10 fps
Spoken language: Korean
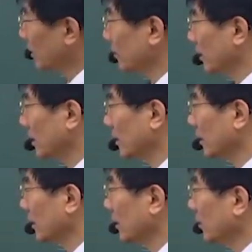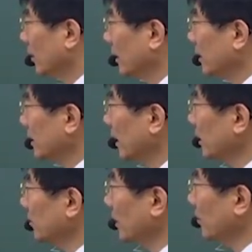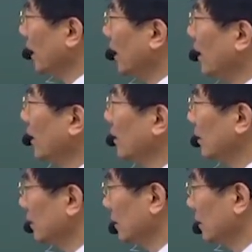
되지만, 만약 시간이 없다 하면, 아,